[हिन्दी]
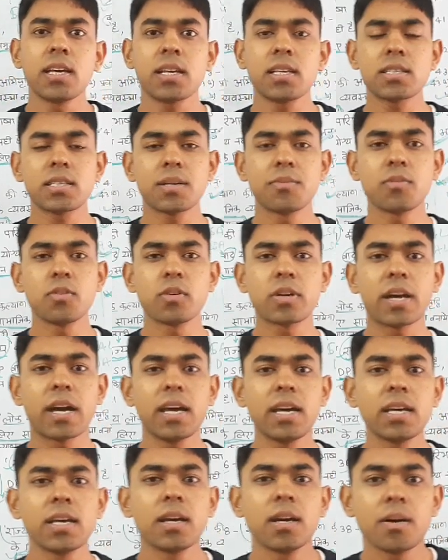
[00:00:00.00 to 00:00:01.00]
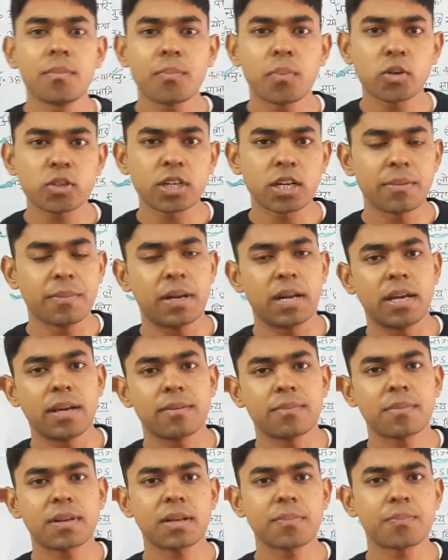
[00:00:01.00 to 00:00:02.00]
कि सबको क्या है पोषण
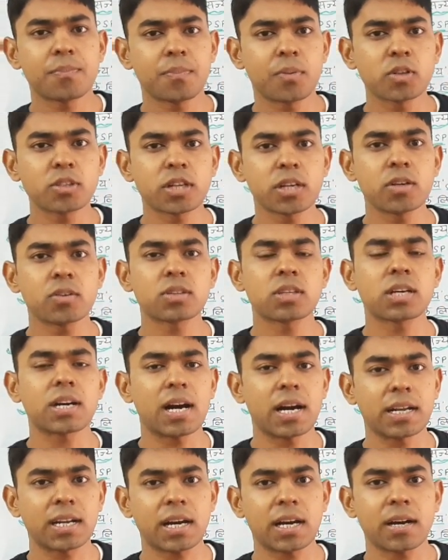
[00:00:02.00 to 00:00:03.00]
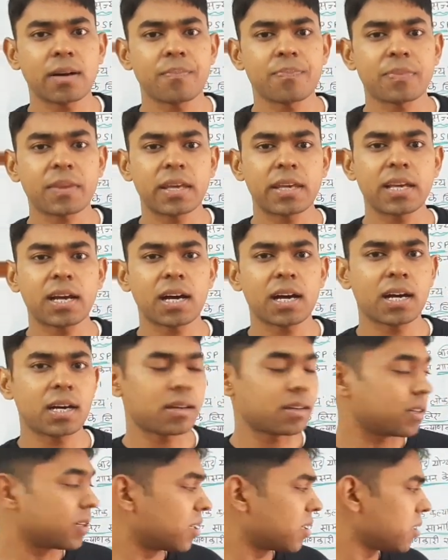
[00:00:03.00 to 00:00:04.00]
मिले मतलब पोषण युक्त खाना या
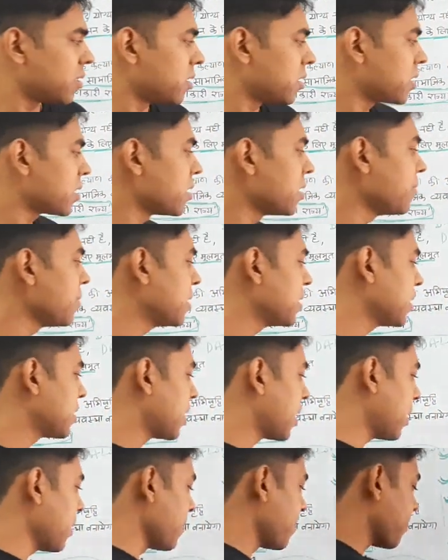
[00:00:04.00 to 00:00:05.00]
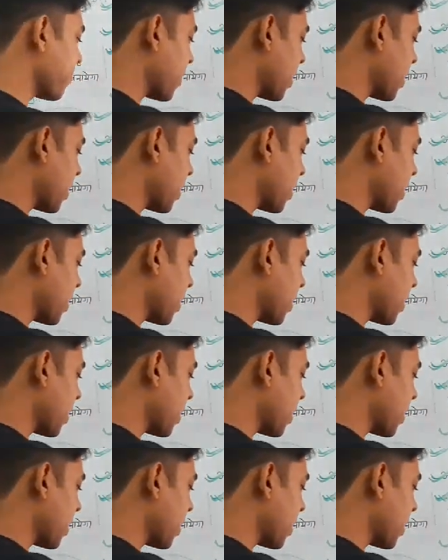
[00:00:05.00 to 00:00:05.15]
जितनी भी चीज़ें हैं